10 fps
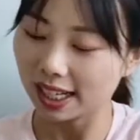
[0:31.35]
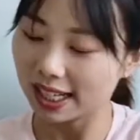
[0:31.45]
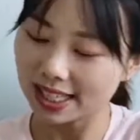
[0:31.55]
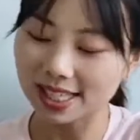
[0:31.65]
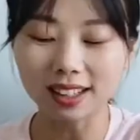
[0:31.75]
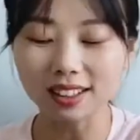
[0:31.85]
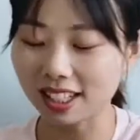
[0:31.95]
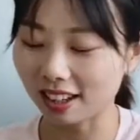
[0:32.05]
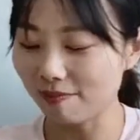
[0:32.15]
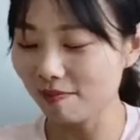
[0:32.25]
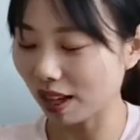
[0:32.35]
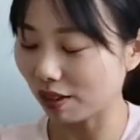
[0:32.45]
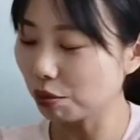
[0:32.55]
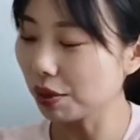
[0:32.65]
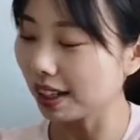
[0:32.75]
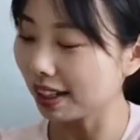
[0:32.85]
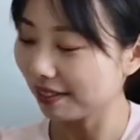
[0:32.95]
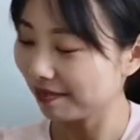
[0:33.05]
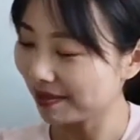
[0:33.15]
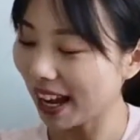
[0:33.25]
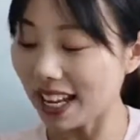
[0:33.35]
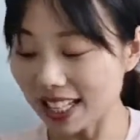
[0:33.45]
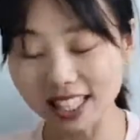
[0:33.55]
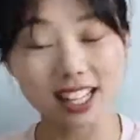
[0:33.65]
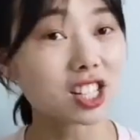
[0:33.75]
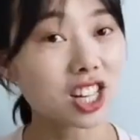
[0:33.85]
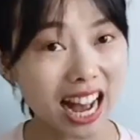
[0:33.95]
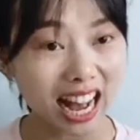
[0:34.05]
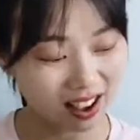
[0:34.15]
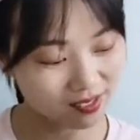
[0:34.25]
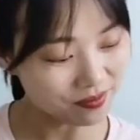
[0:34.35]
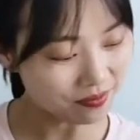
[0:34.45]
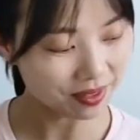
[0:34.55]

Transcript: 香甜美味，还解馋。